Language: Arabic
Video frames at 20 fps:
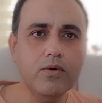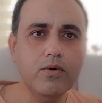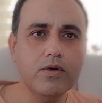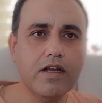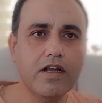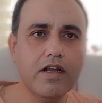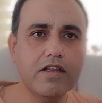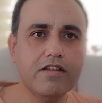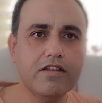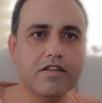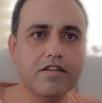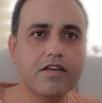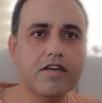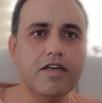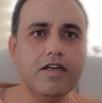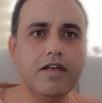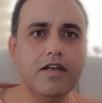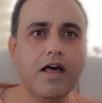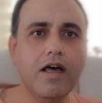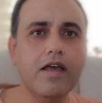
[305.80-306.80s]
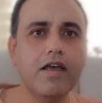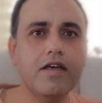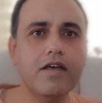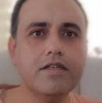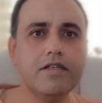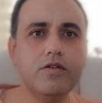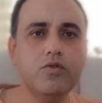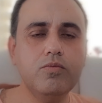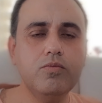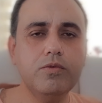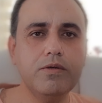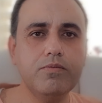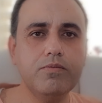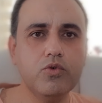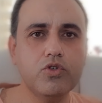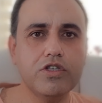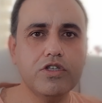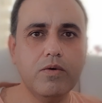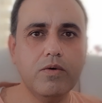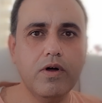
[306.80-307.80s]
أن التدخين لا يزيد من
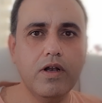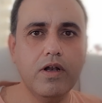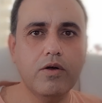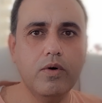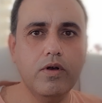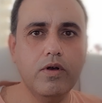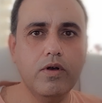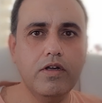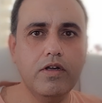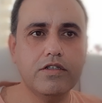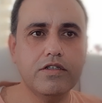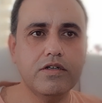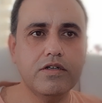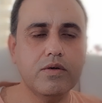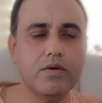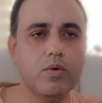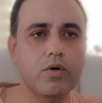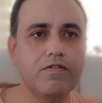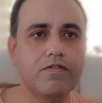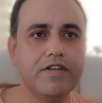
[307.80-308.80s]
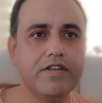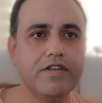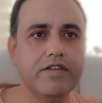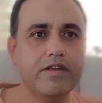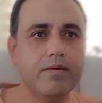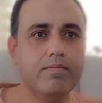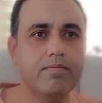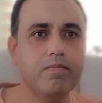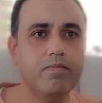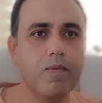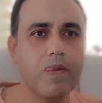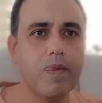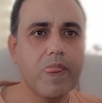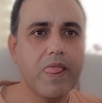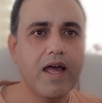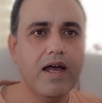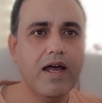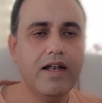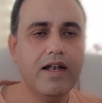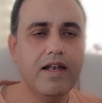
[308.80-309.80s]
مستوى الكوليسترول في الدم،
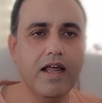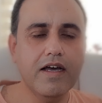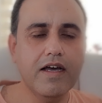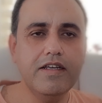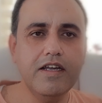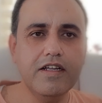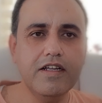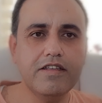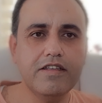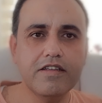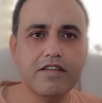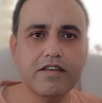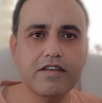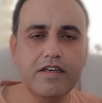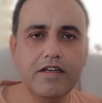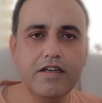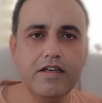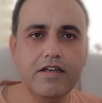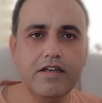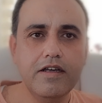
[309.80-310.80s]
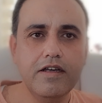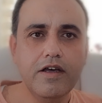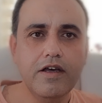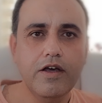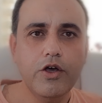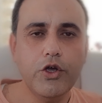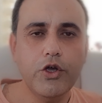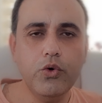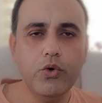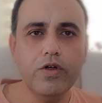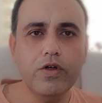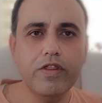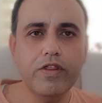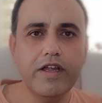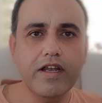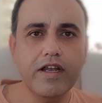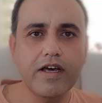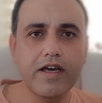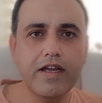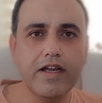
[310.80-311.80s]
لكن التدخين يؤذي
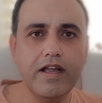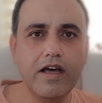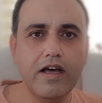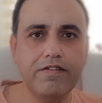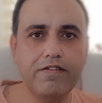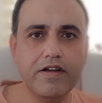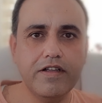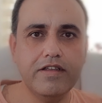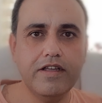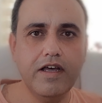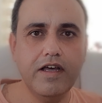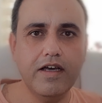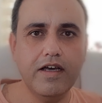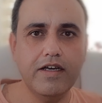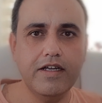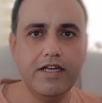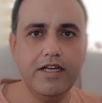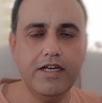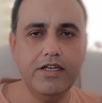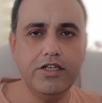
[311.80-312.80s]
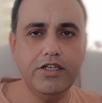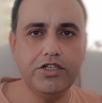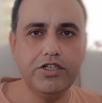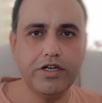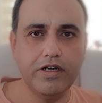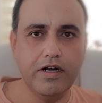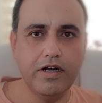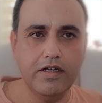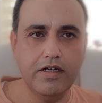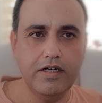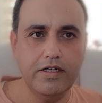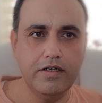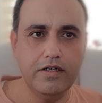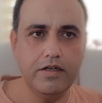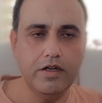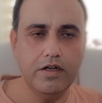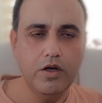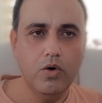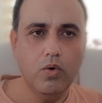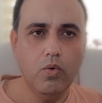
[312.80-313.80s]
الغلاف الداخلي للشرايين
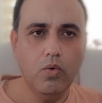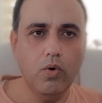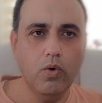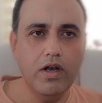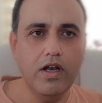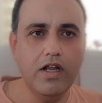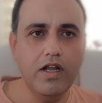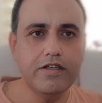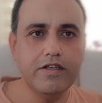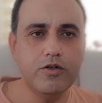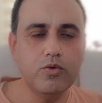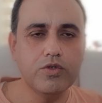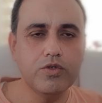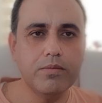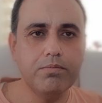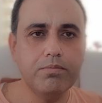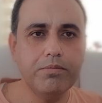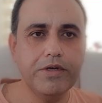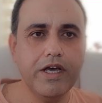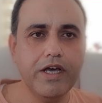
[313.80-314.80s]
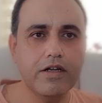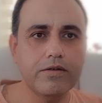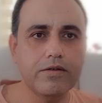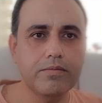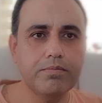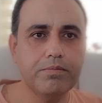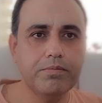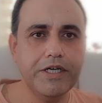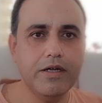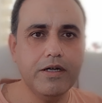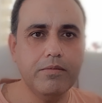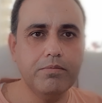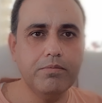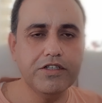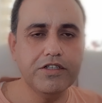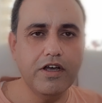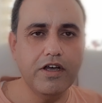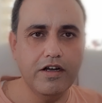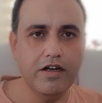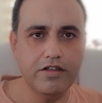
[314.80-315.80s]
والتي نسميها طبيا
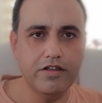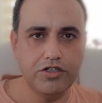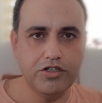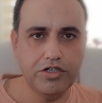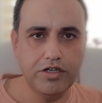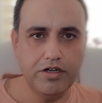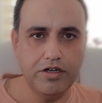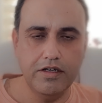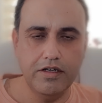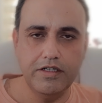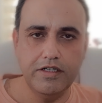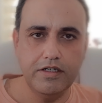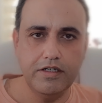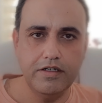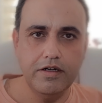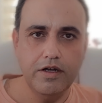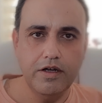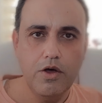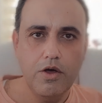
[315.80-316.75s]
بطانة الشرايين.